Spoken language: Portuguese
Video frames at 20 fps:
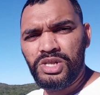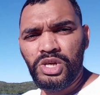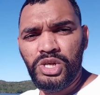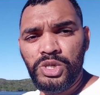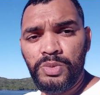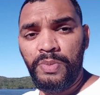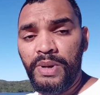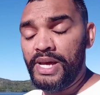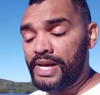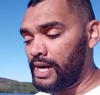deixa eu
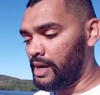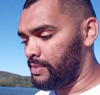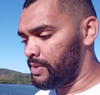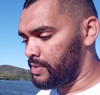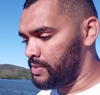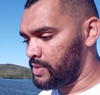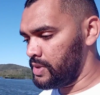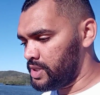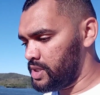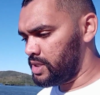explicar
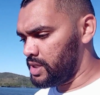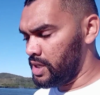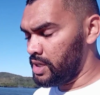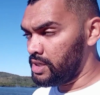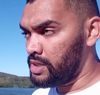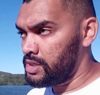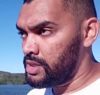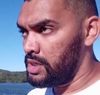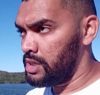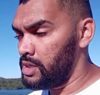para
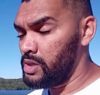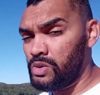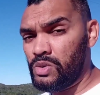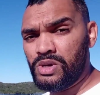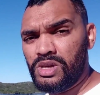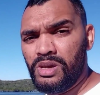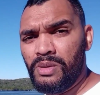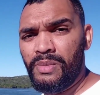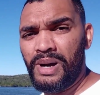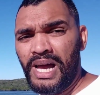vocês.
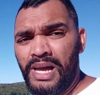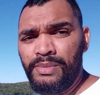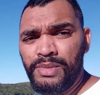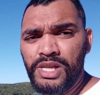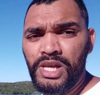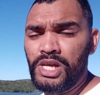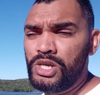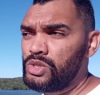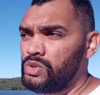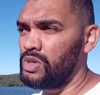O que mais
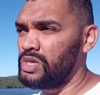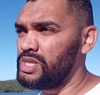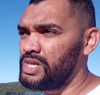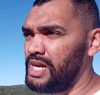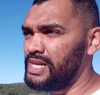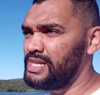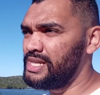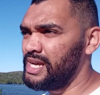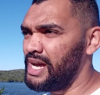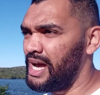me deixou
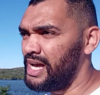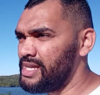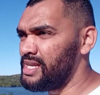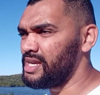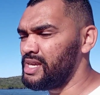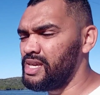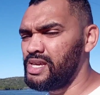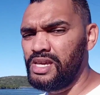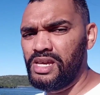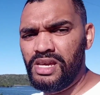chateado
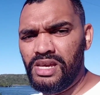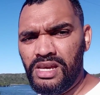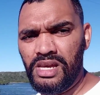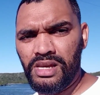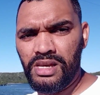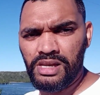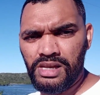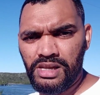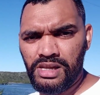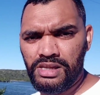aqui
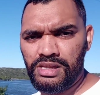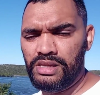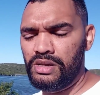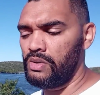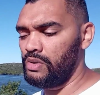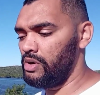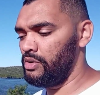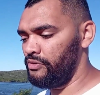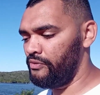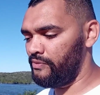
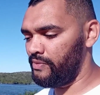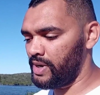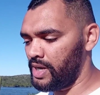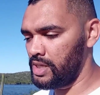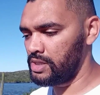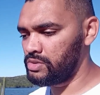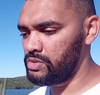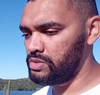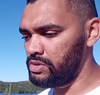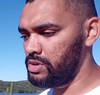não é o
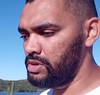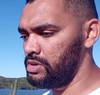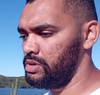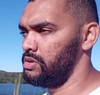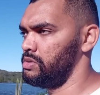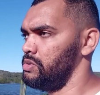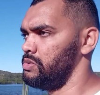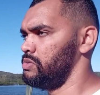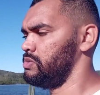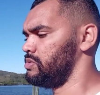fato de
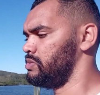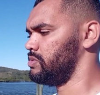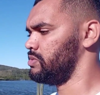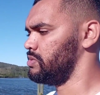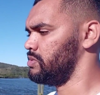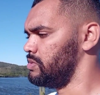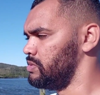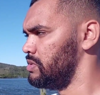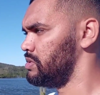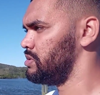eu
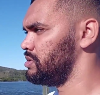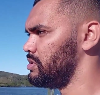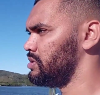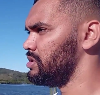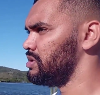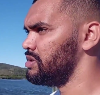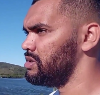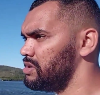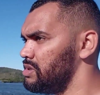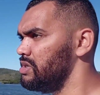
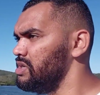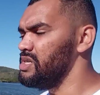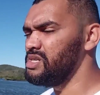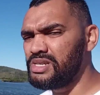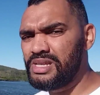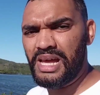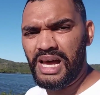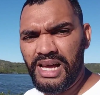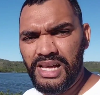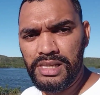
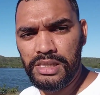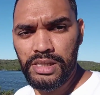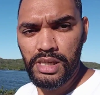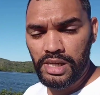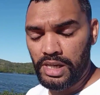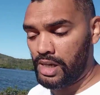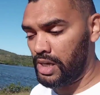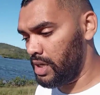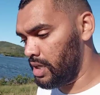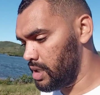estar
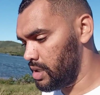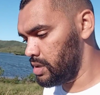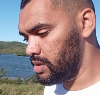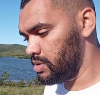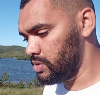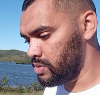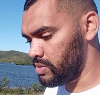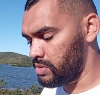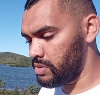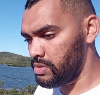
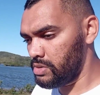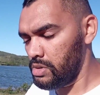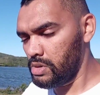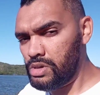andando,